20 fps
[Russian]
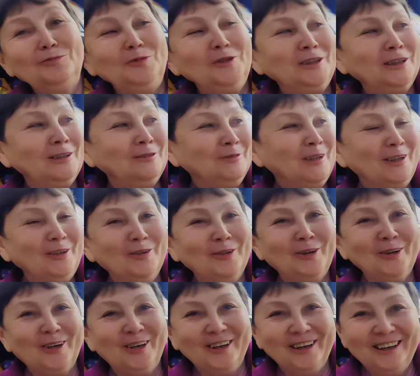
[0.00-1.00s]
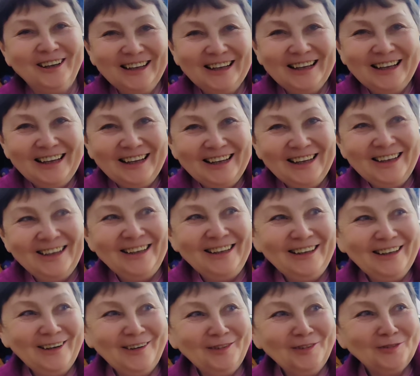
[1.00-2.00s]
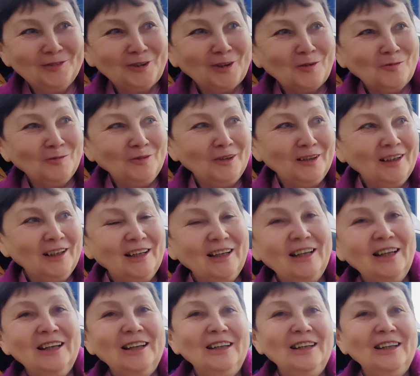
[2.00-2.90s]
А, я думала, ты только воздухом питаешься.